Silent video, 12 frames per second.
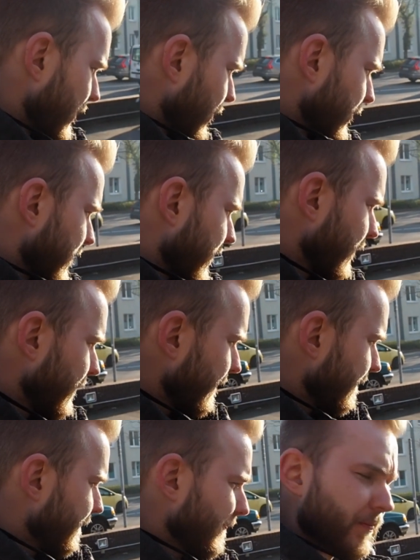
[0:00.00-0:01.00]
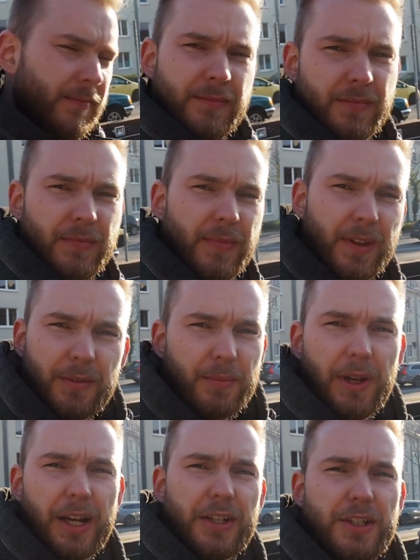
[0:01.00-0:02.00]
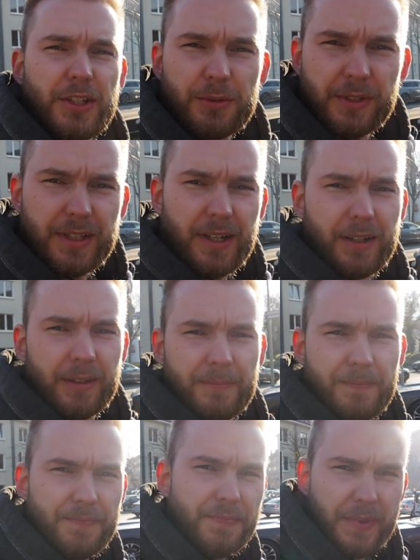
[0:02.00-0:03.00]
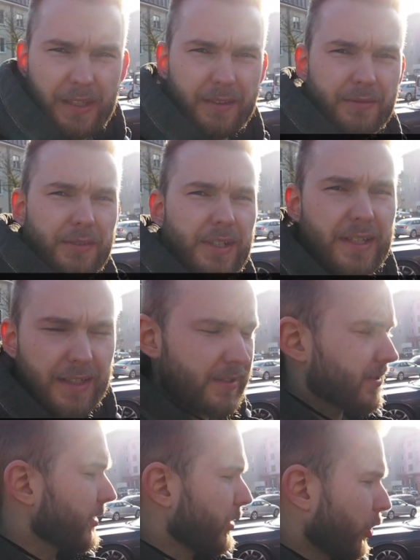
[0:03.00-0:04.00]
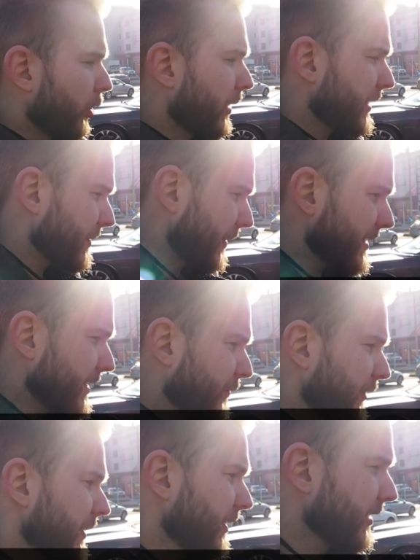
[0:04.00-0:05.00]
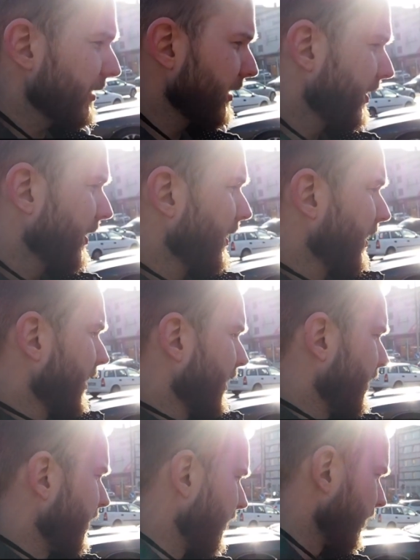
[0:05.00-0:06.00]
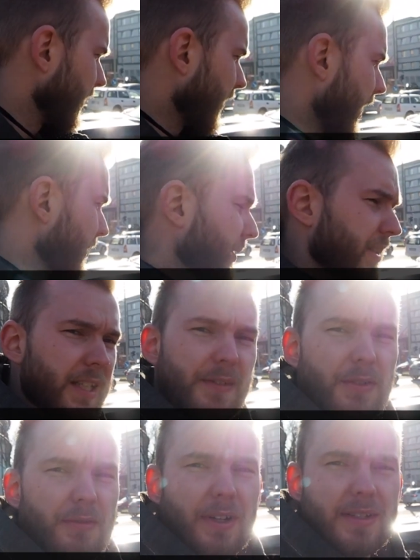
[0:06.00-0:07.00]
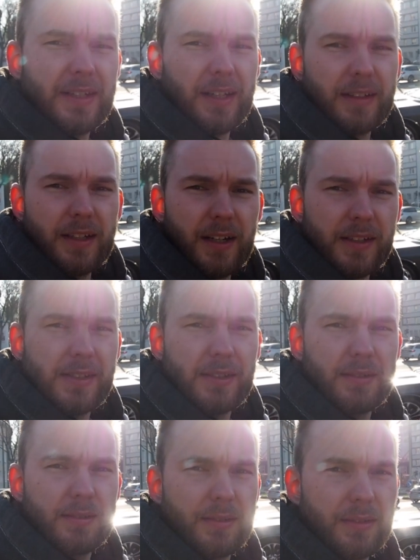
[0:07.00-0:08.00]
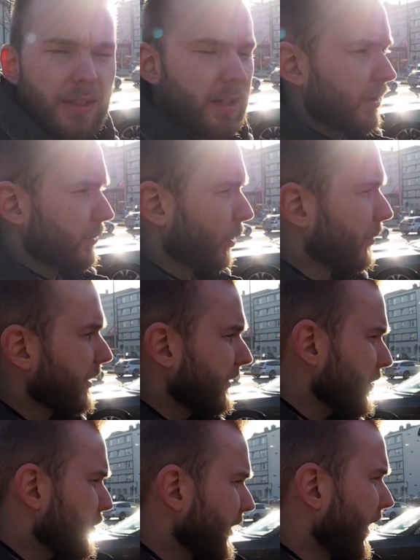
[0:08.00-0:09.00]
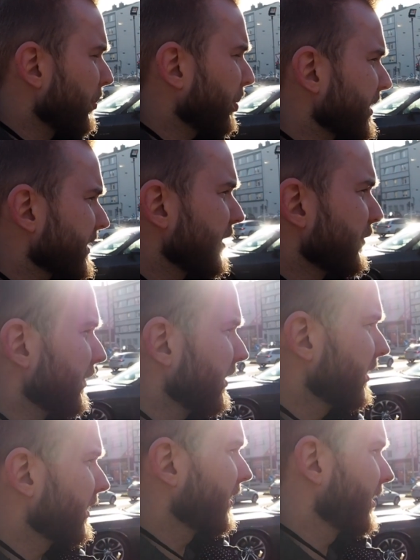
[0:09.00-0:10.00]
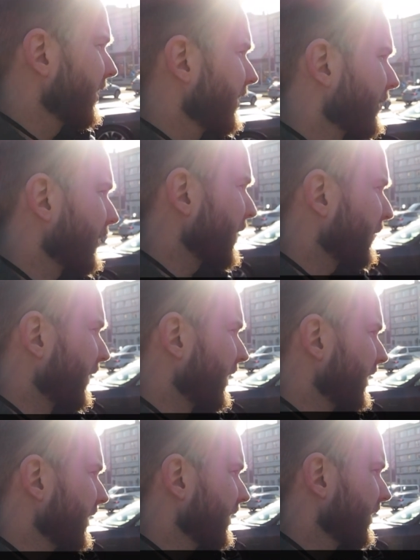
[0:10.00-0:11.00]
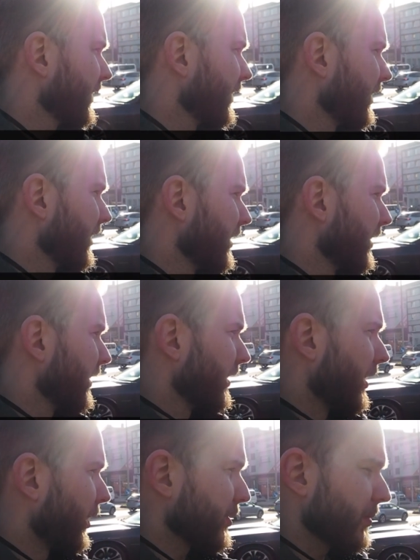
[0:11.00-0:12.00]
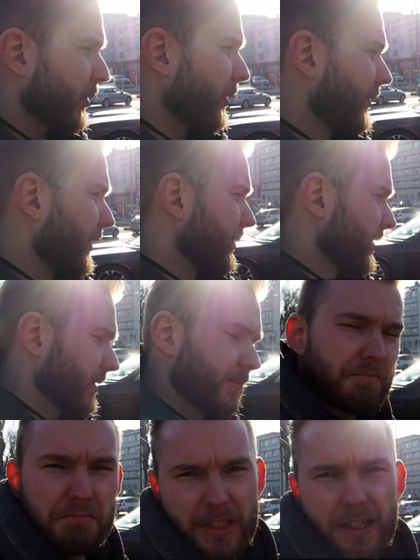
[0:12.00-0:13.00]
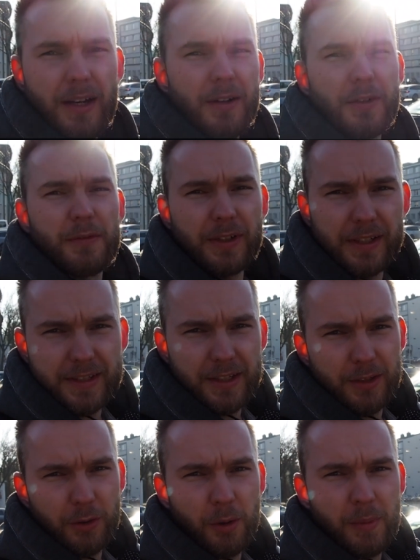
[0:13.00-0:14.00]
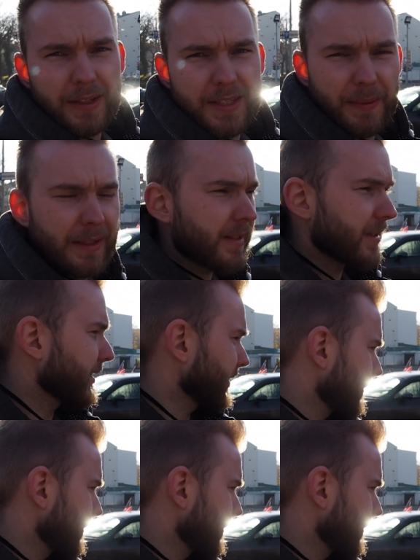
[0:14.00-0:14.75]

Und mehr kann ich dazu nicht sagen. Wie gesagt, ist eine 9x20 Felge. Äh, Einpresstiefe weiß ich gerade gar nicht. Dominik, weißt du die Einpresstiefe von der Felge? Aus dem Kopf auch nicht. Auf jeden Fall ist sie 9x20.